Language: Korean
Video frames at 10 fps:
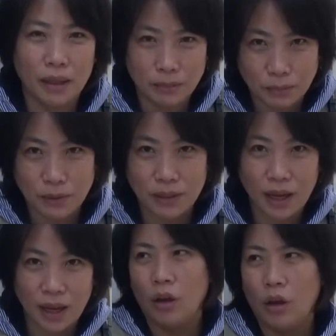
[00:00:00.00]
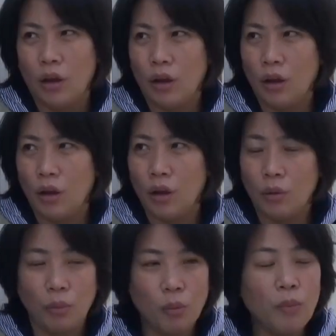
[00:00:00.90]
반갑습니다.
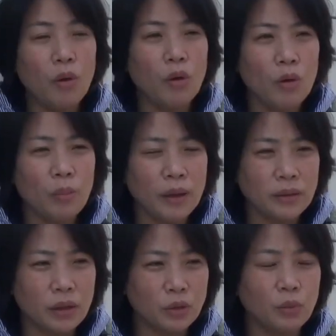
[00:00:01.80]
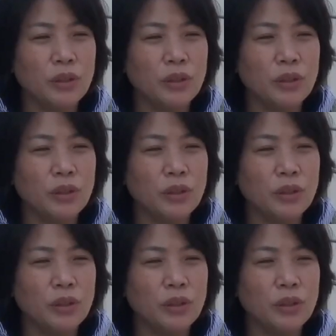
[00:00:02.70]
봄봄에서